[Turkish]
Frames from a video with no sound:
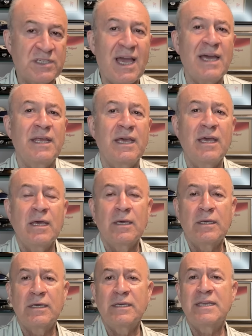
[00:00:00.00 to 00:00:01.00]
Yani
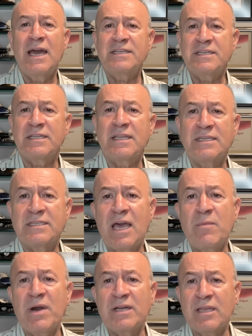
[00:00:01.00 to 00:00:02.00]
e, gerçekten
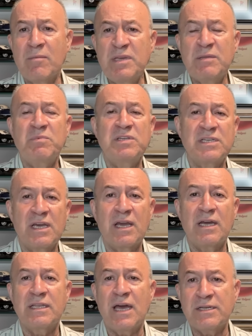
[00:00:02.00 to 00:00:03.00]
saymakla bitmeyecek
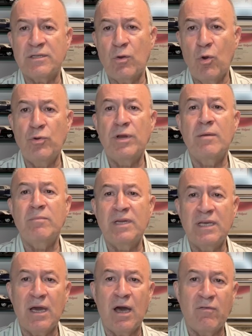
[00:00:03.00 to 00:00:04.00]
kadar
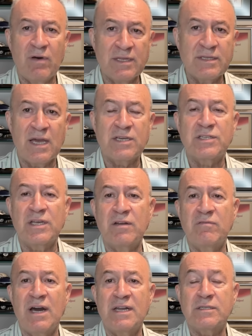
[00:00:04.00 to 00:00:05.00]
önemli
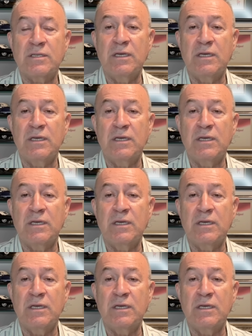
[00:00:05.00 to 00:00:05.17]
avantajları var.